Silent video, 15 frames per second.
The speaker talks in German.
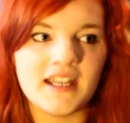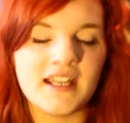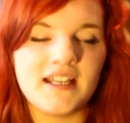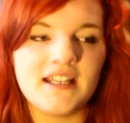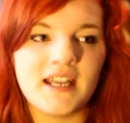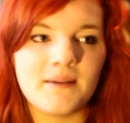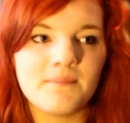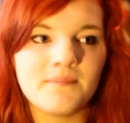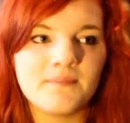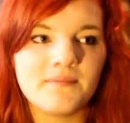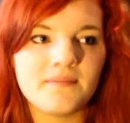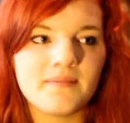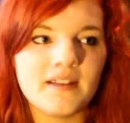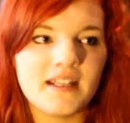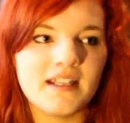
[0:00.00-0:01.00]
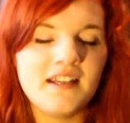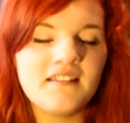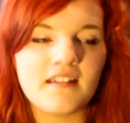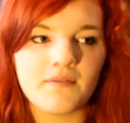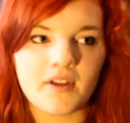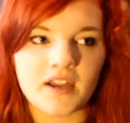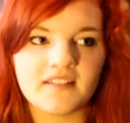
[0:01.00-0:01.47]
in dem in
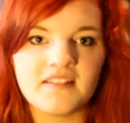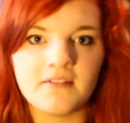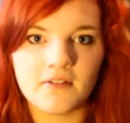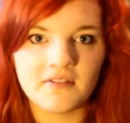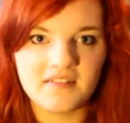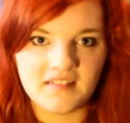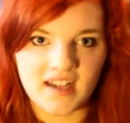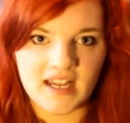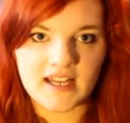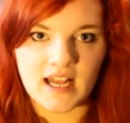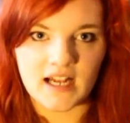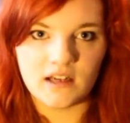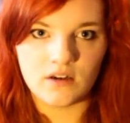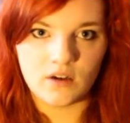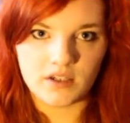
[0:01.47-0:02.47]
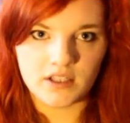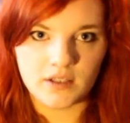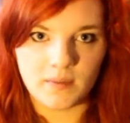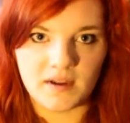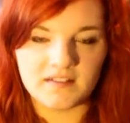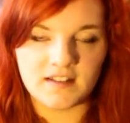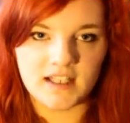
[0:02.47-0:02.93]
dieser Fraktion sehen alle Leute
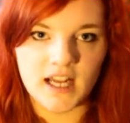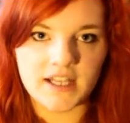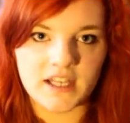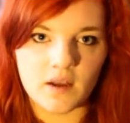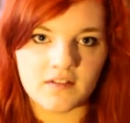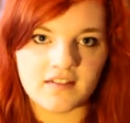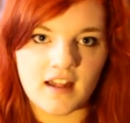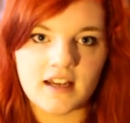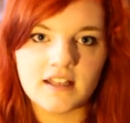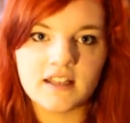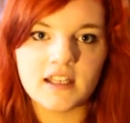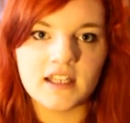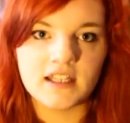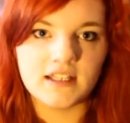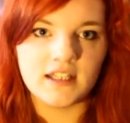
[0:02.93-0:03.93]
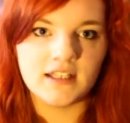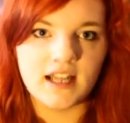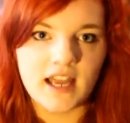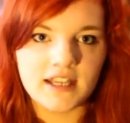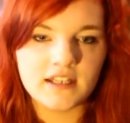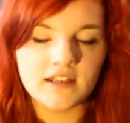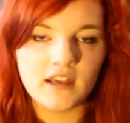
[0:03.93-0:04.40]
quasi gleich aus. Alle kriegen die
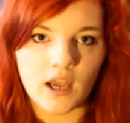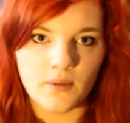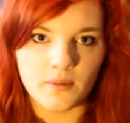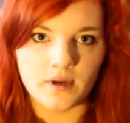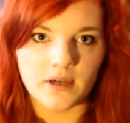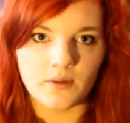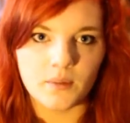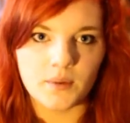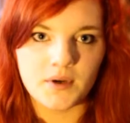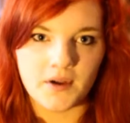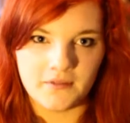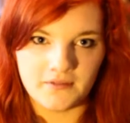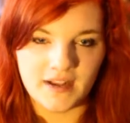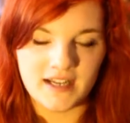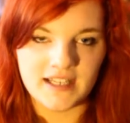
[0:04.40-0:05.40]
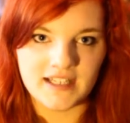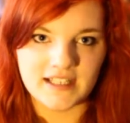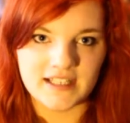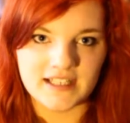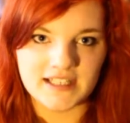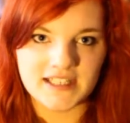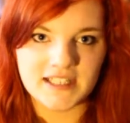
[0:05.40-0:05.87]
gleiche graue, unauffällige
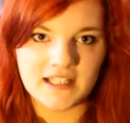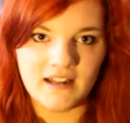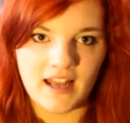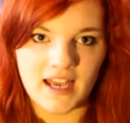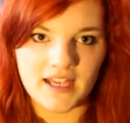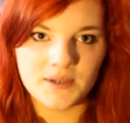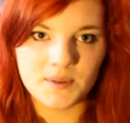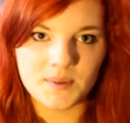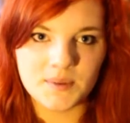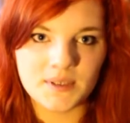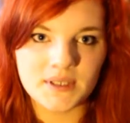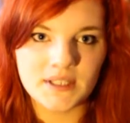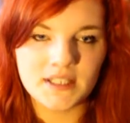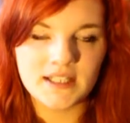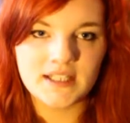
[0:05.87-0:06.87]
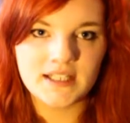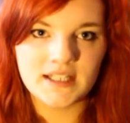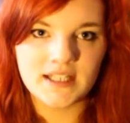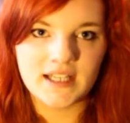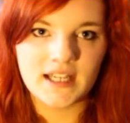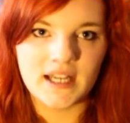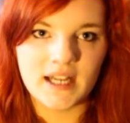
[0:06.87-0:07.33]
Kleidung.
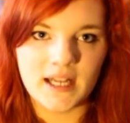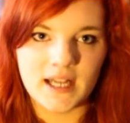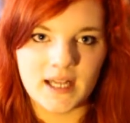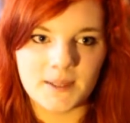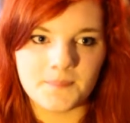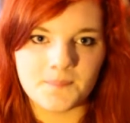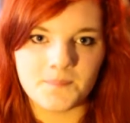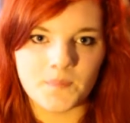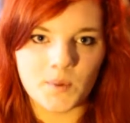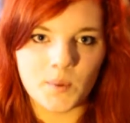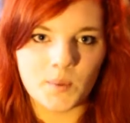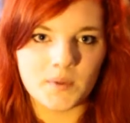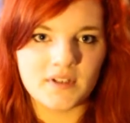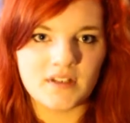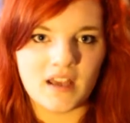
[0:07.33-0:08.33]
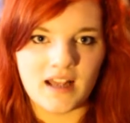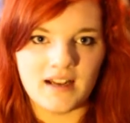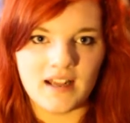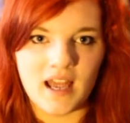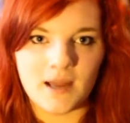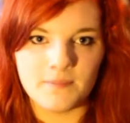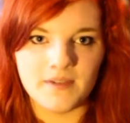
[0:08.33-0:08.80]
Ähm, und
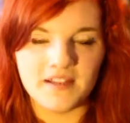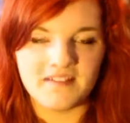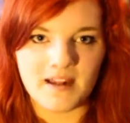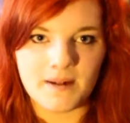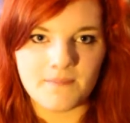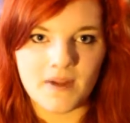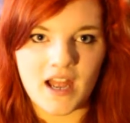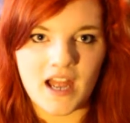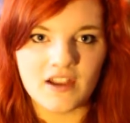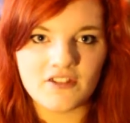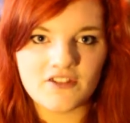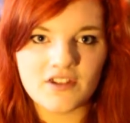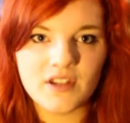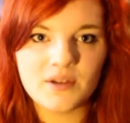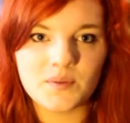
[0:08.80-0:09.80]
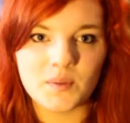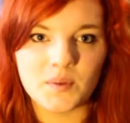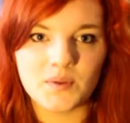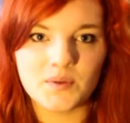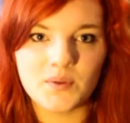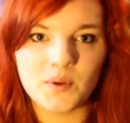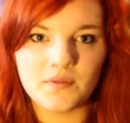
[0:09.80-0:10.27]
alle haben denselben Haarschnitt
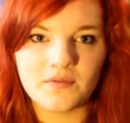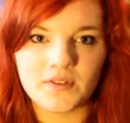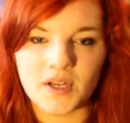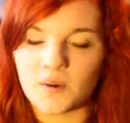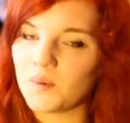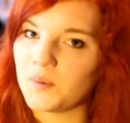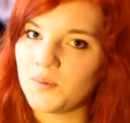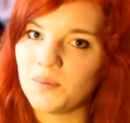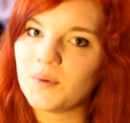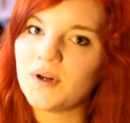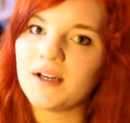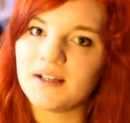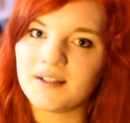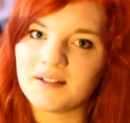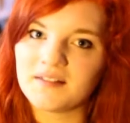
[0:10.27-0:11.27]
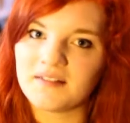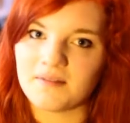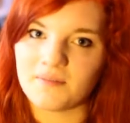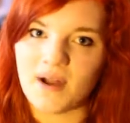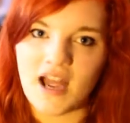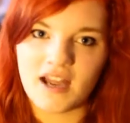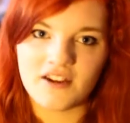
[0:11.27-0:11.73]
und dürfen auch nur
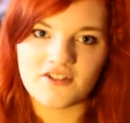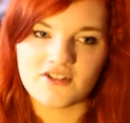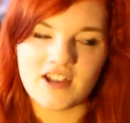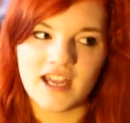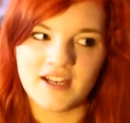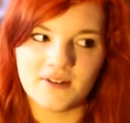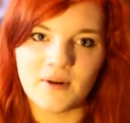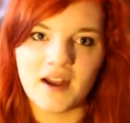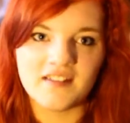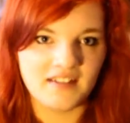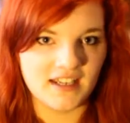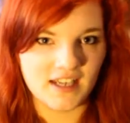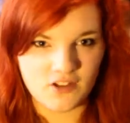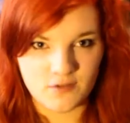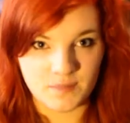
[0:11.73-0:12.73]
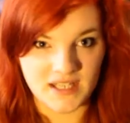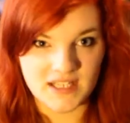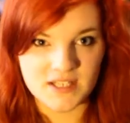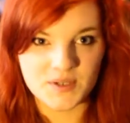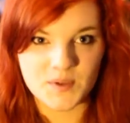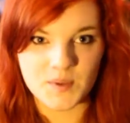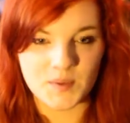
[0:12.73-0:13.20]
zum Haare schneiden quasi in den
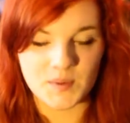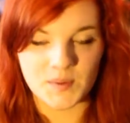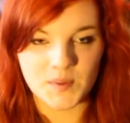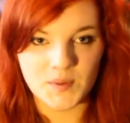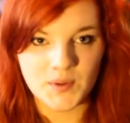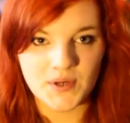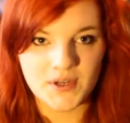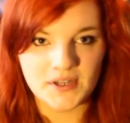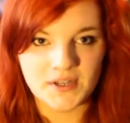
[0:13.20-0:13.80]
Spiegel gucken.